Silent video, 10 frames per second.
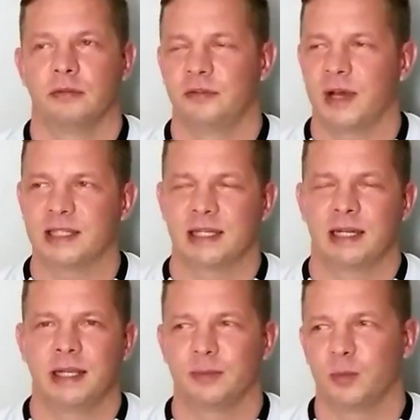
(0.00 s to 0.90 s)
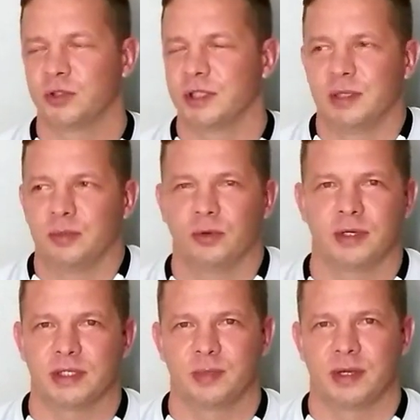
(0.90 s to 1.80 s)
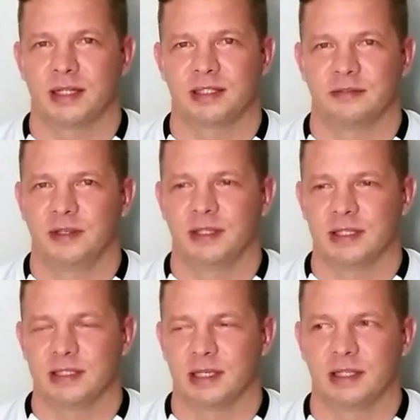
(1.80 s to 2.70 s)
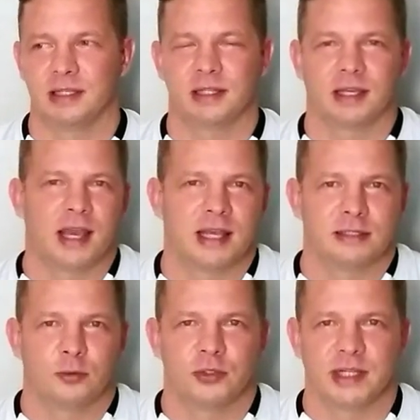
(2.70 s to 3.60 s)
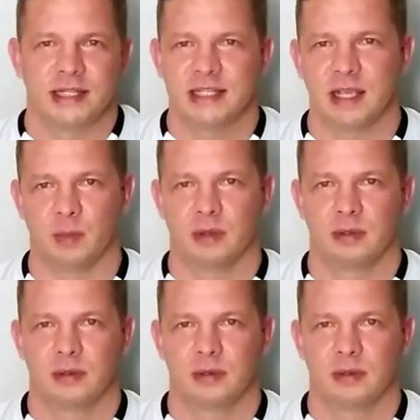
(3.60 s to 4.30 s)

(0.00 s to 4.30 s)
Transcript: В 20 лет можно неплохо разбираться в фитнесе, это не такая сложная тема.